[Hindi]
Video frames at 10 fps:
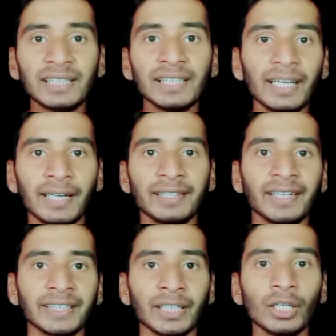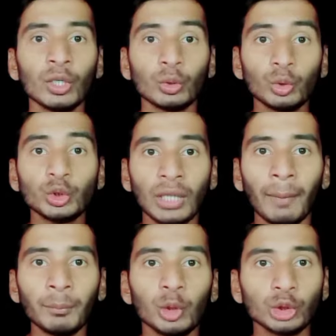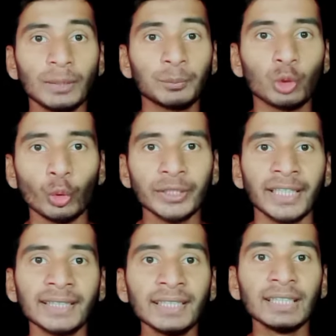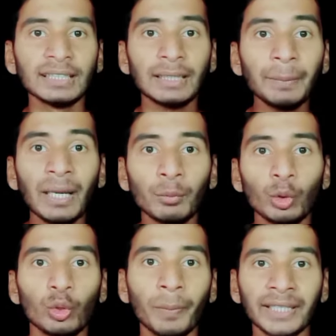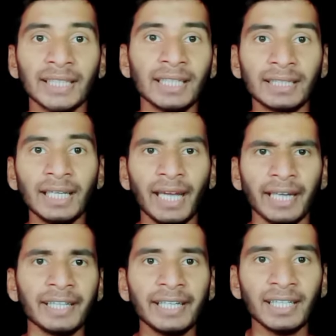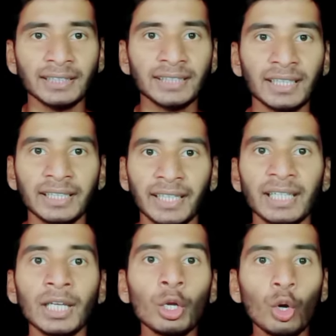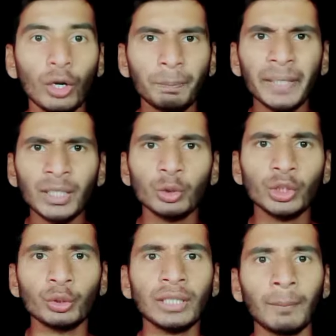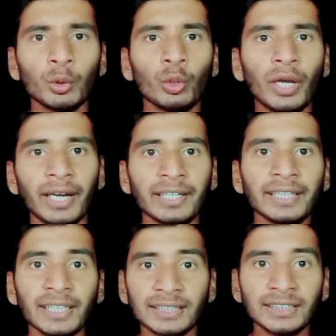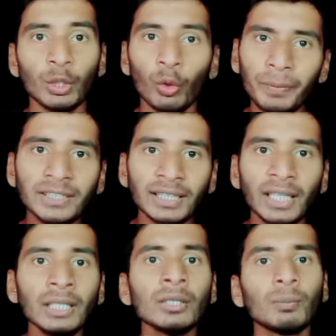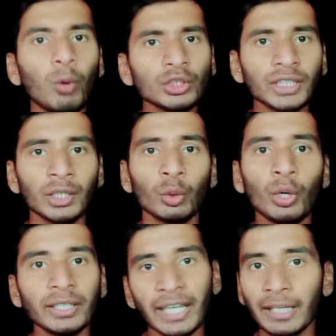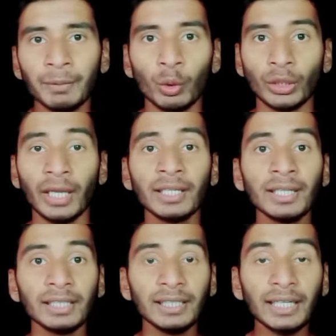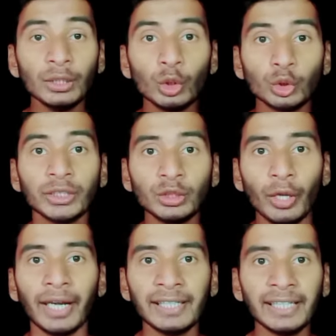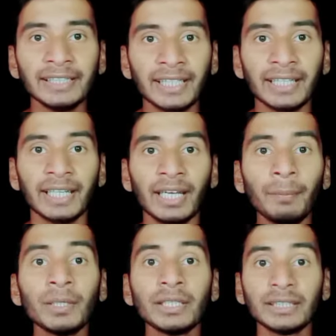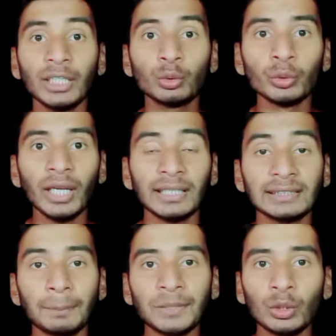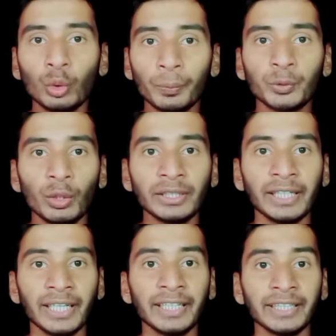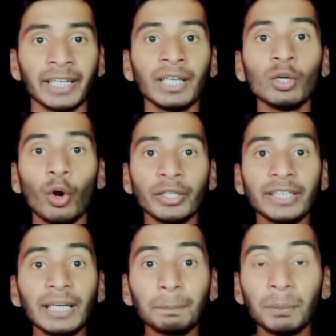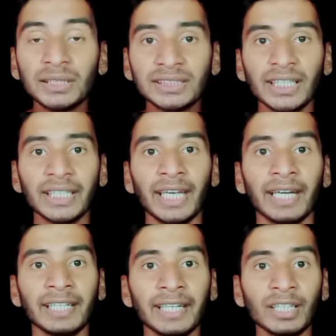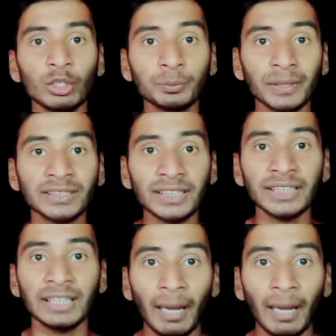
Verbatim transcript: क्लियर हैंड राइटिंग है दोस्तों हम लोग जब छोटे रहते तभी हम लोगों को बताया जाता है हैंड राइटिंग अच्छे करने के लिए और बड़े होते होते हम लोगों का हैंड राइटिंग अच्छे हो भी जाता है बहुत सारे लोगों का नहीं भी होता लेकिन दोस्तों ये जो हैंड राइटिंग देख रहे हैं आप ये दुनिया की सबसे खूबसूरत हैंड राइटिंग है और ये एक बच्चे की हैंड राइटिंग है और उस बच्चे की